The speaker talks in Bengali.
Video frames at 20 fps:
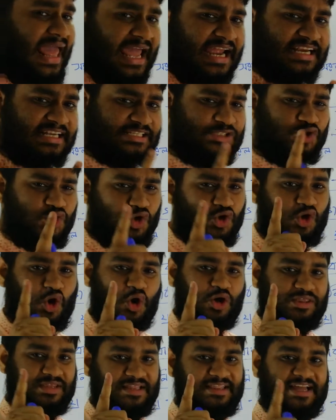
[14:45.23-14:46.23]
একজন
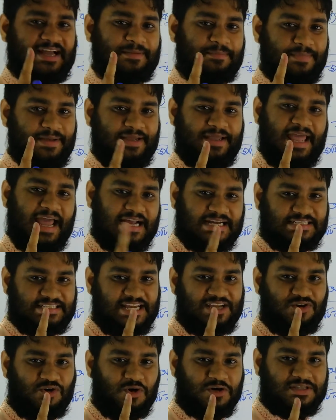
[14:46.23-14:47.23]
কর্তা থাকবে
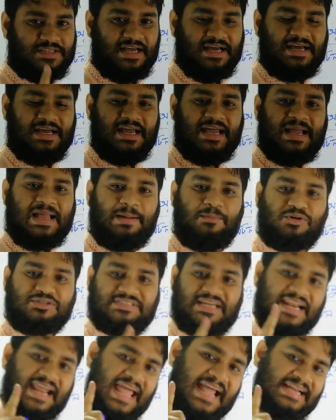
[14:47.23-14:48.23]
একটাই কর্তা এবং
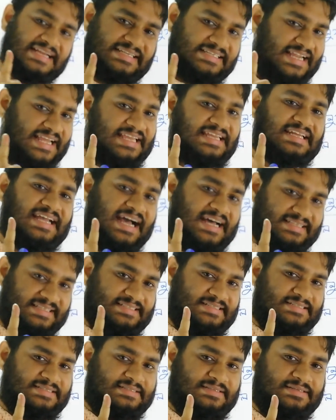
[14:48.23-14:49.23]
তার একটাই কাজ
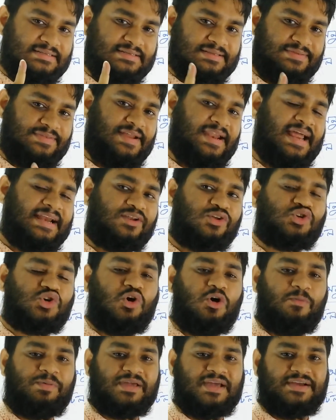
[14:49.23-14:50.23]
তার একটা
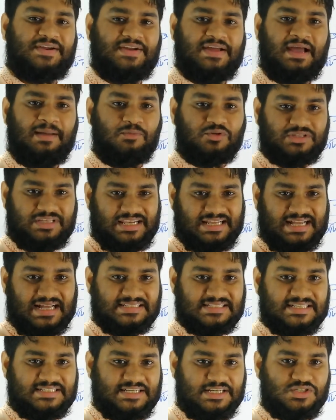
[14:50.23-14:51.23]
সহবিকা ক্রিয়া এবং তিনি
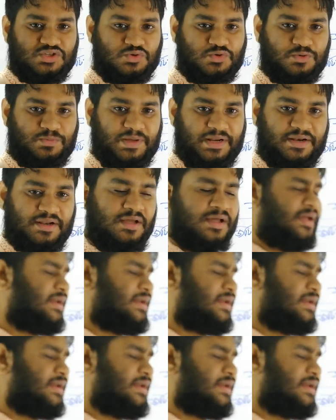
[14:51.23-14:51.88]
কাজটা শেষ করবেন